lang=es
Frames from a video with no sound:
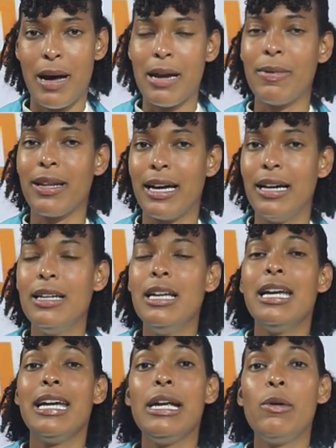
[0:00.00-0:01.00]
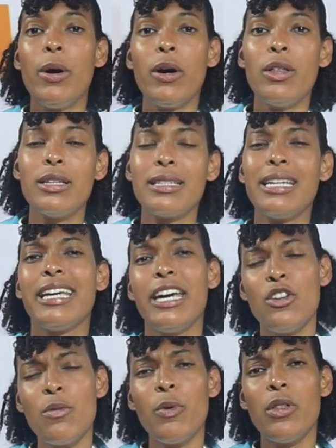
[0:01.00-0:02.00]
¿verdad? Y luego decir, ¿qué
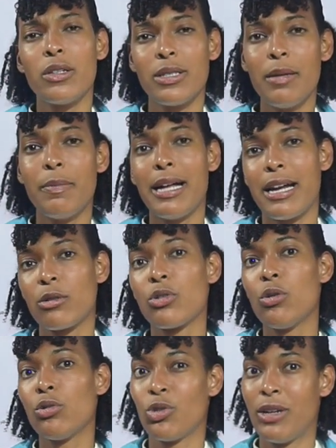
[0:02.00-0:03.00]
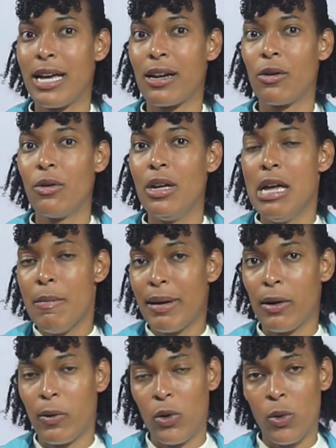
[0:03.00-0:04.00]
yo puedo hacer para resolucionarlo?
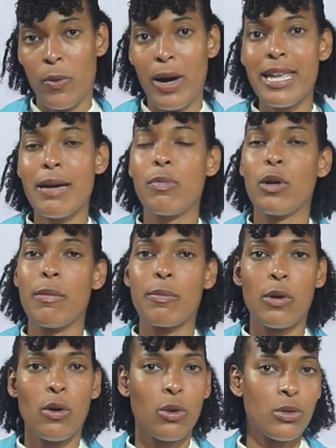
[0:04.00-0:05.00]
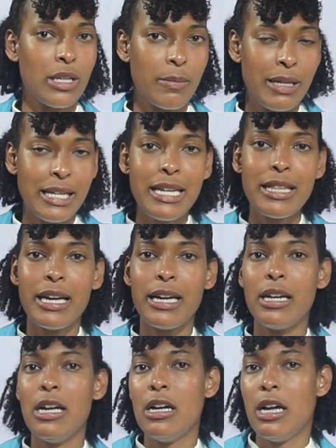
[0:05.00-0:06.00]
Para cuando yo vaya, por ejemplo, donde mi
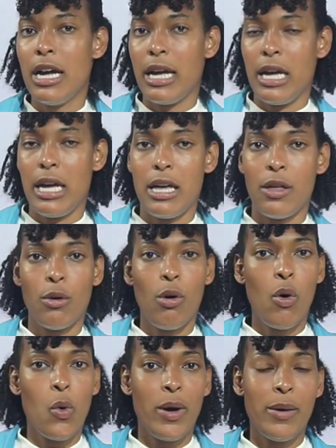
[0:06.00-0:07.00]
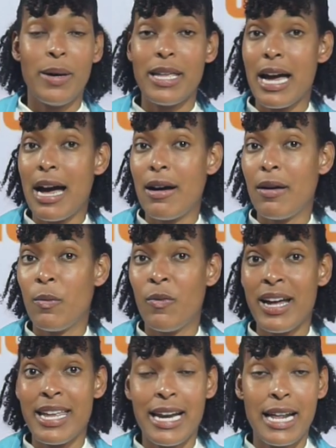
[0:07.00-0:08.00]
líder eh, o que vaya,
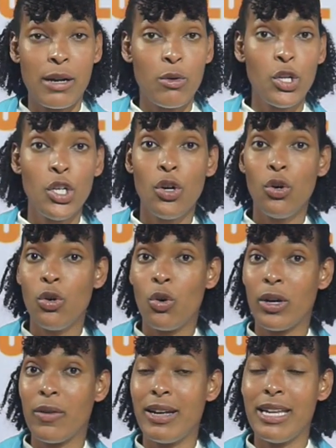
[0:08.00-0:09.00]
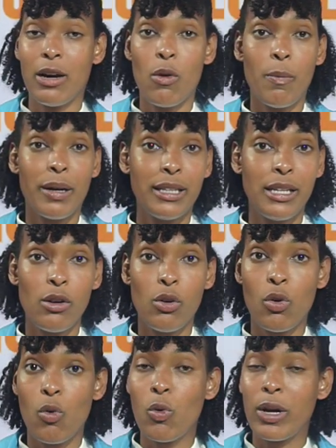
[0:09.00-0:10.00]
vaya a la reunión o que vaya a compartirlo
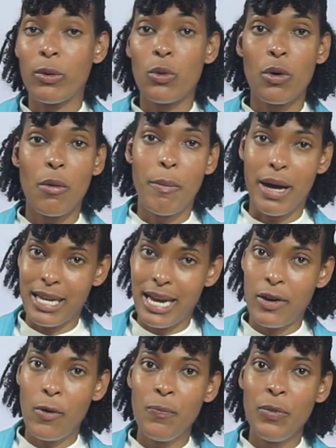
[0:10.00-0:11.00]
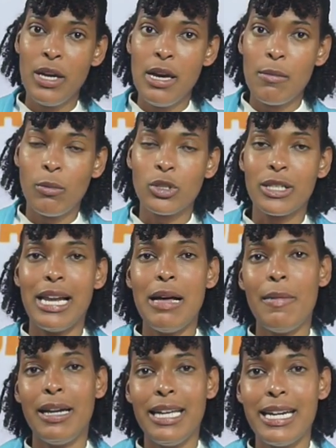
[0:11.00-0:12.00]
con algún compañero. Buscar la
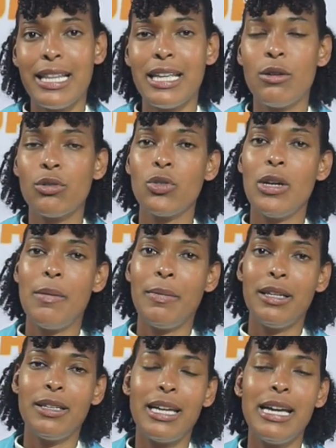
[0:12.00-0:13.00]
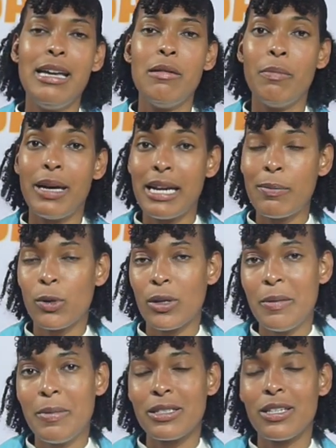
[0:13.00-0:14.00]
manera de no solamente ver el
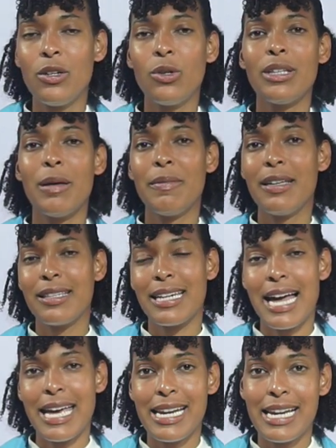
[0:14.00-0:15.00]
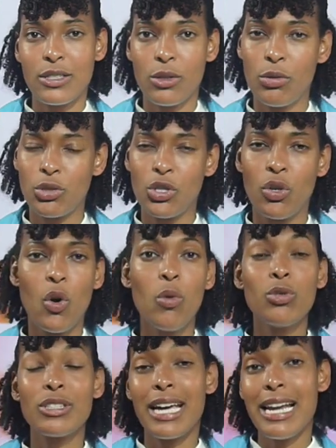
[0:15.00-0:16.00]
problema, sino también traer la solución o
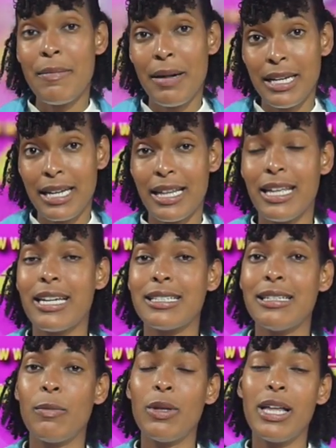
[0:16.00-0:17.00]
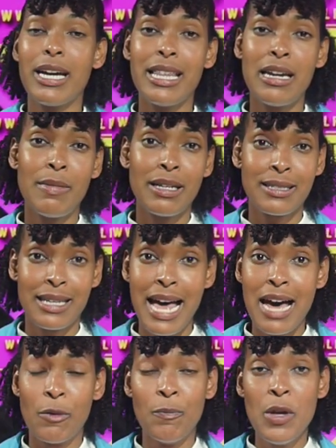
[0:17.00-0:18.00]
buscar la manera de que se pueda quedar más
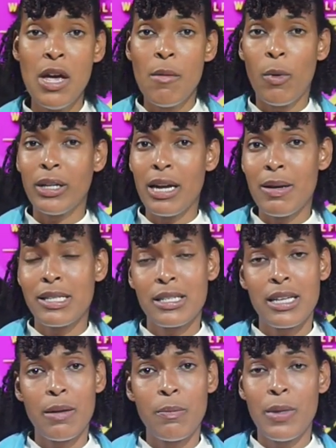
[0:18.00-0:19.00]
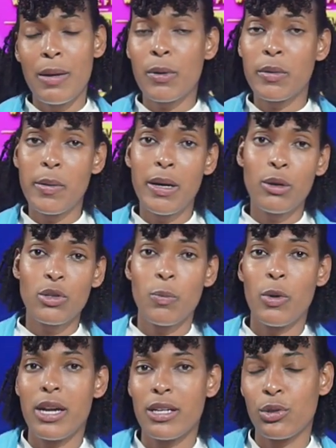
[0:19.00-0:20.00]
claro, porque hay veces que el problema no se
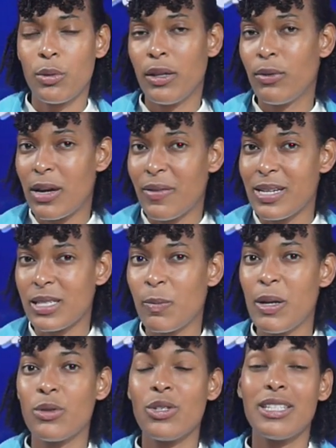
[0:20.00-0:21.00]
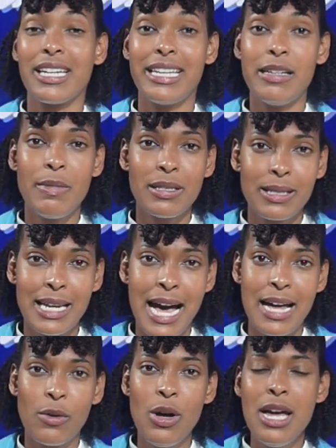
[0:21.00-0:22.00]
puede resolver de una vez, pero si se queda más
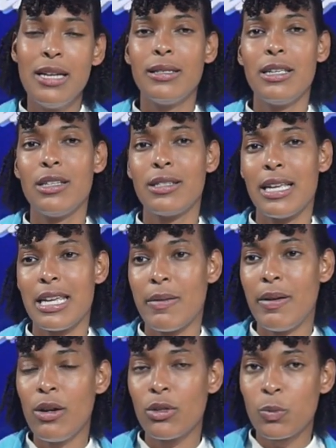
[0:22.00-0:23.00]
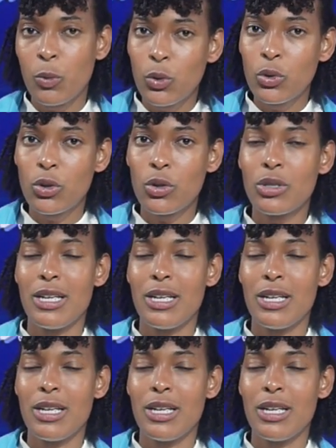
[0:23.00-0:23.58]
claro, si se llevan los puntos